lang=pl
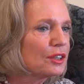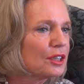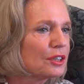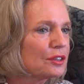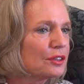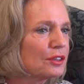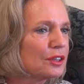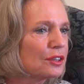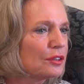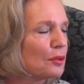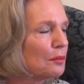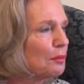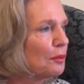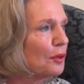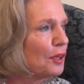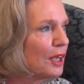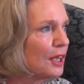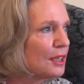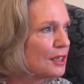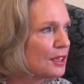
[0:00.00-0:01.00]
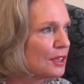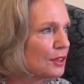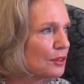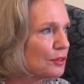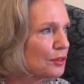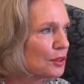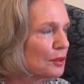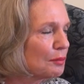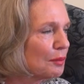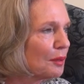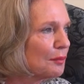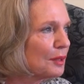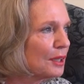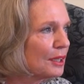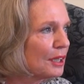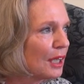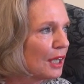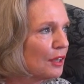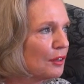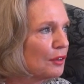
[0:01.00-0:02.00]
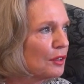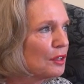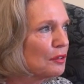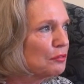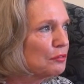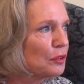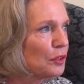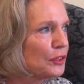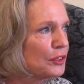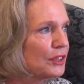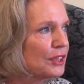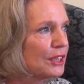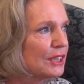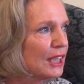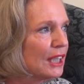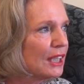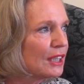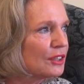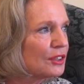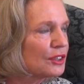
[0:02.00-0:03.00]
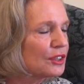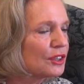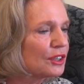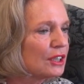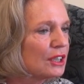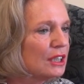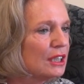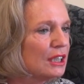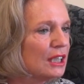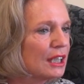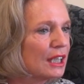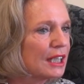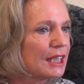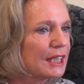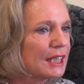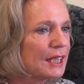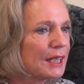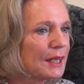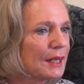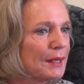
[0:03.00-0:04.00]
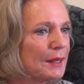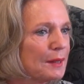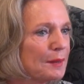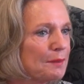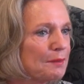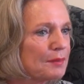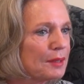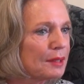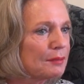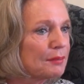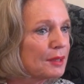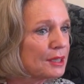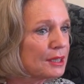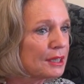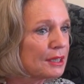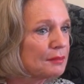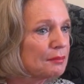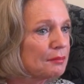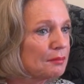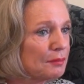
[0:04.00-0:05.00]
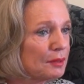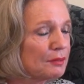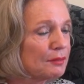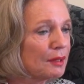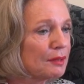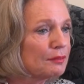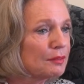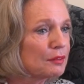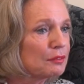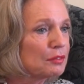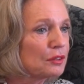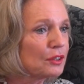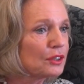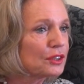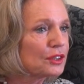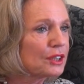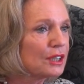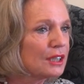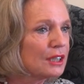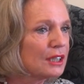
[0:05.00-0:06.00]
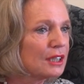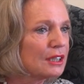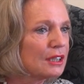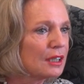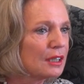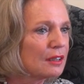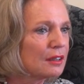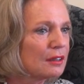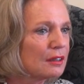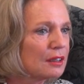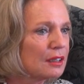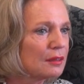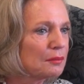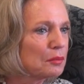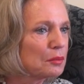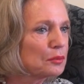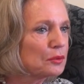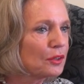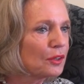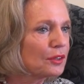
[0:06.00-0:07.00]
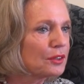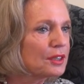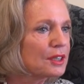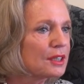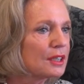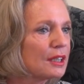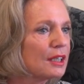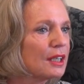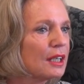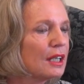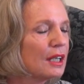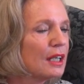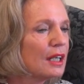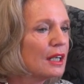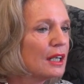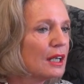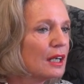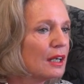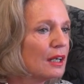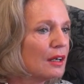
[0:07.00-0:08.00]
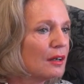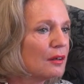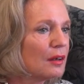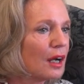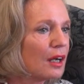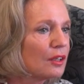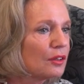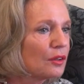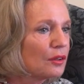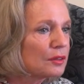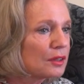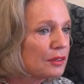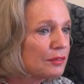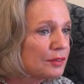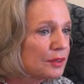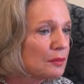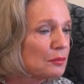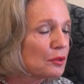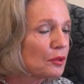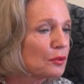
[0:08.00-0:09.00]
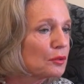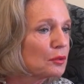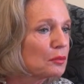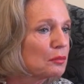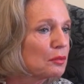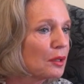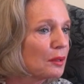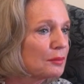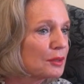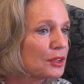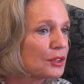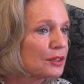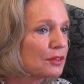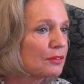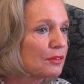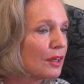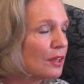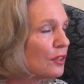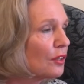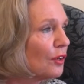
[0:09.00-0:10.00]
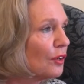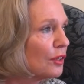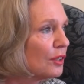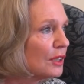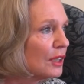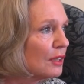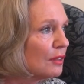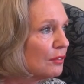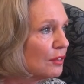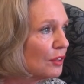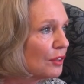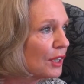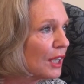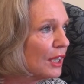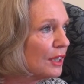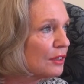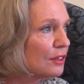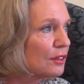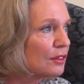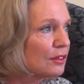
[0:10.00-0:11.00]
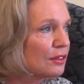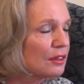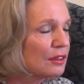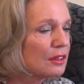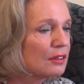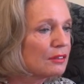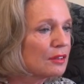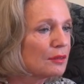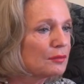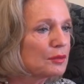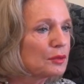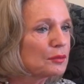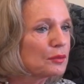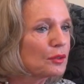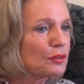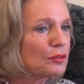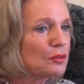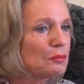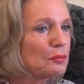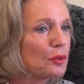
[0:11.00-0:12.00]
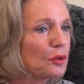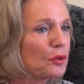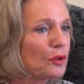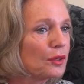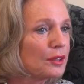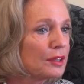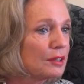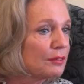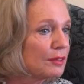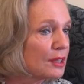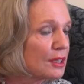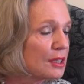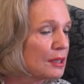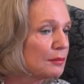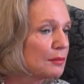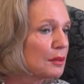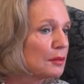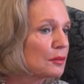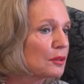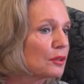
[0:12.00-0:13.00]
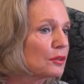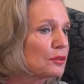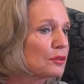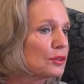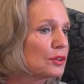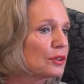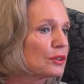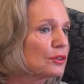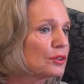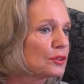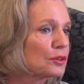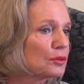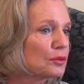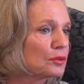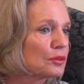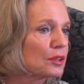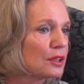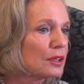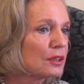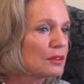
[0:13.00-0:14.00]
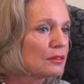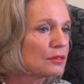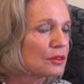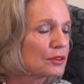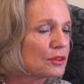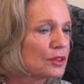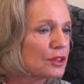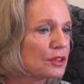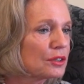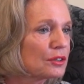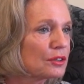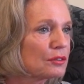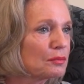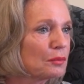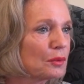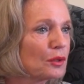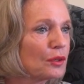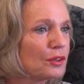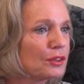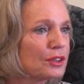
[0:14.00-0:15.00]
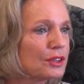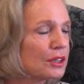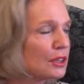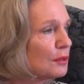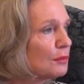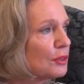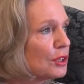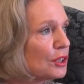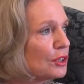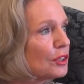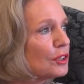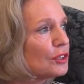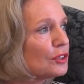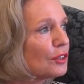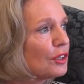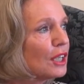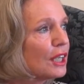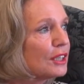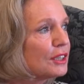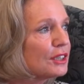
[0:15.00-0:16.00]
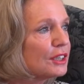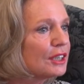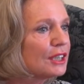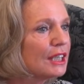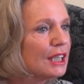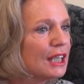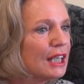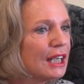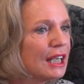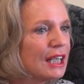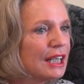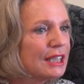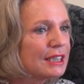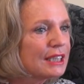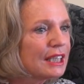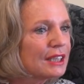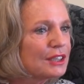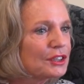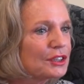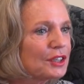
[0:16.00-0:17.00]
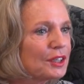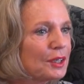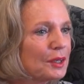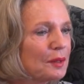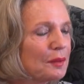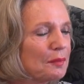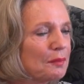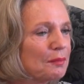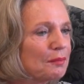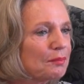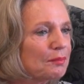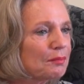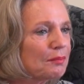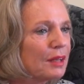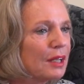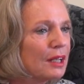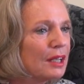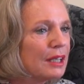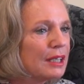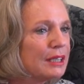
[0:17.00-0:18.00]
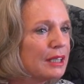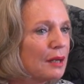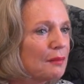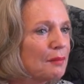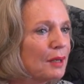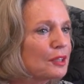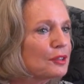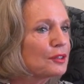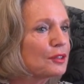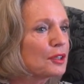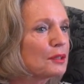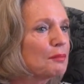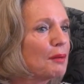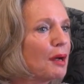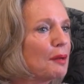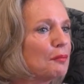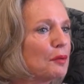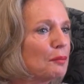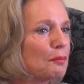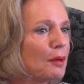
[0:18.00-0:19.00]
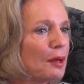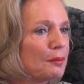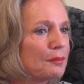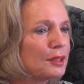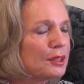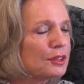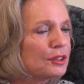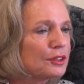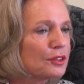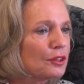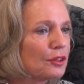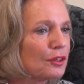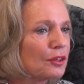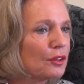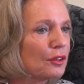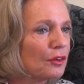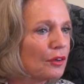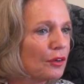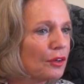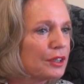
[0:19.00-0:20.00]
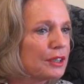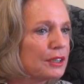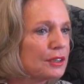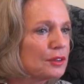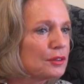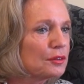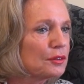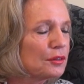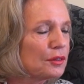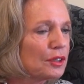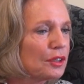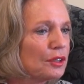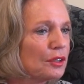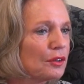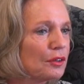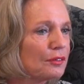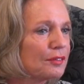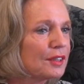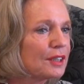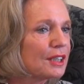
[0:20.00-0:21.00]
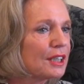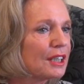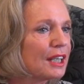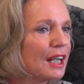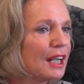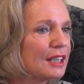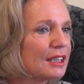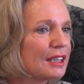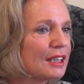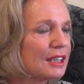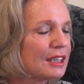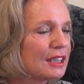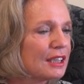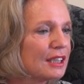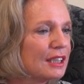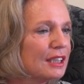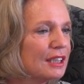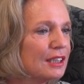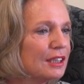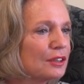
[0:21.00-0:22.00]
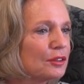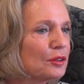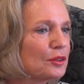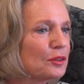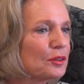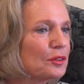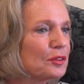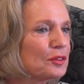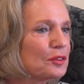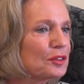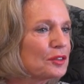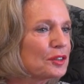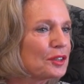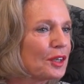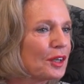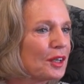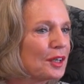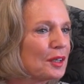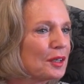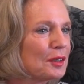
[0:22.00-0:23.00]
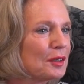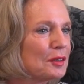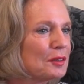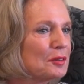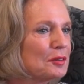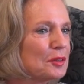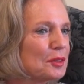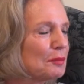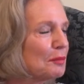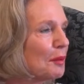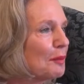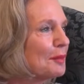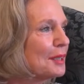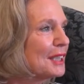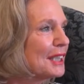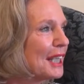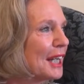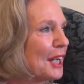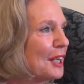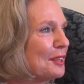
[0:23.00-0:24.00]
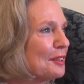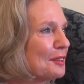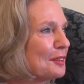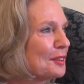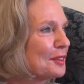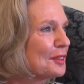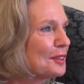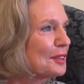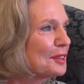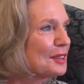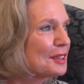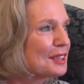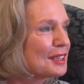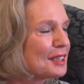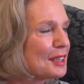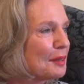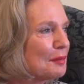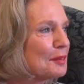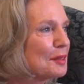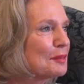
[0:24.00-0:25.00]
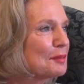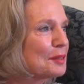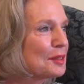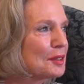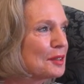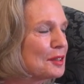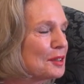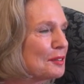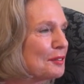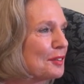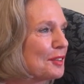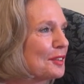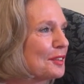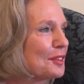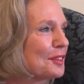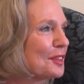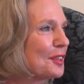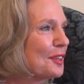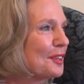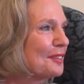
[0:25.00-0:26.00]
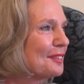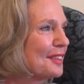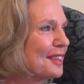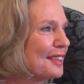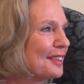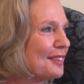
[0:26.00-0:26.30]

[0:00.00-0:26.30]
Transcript: nie są tylko Polacy, którzy pamiętają, ale Włosi też. I jak um, ja masę bywam we Włoszech i na, na północy, um, w tym roku byłam jeszcze w Anconie i w Loreto i w tamtym roku w Bolonie, w następnym roku się szykuje uroczystość Bolonii 70-lecie. Także ja bardzo dbam o pamięć o ojcu i o weteranach i to, że ludzie pamiętają, to jest dla mnie przecież wyjątkowe,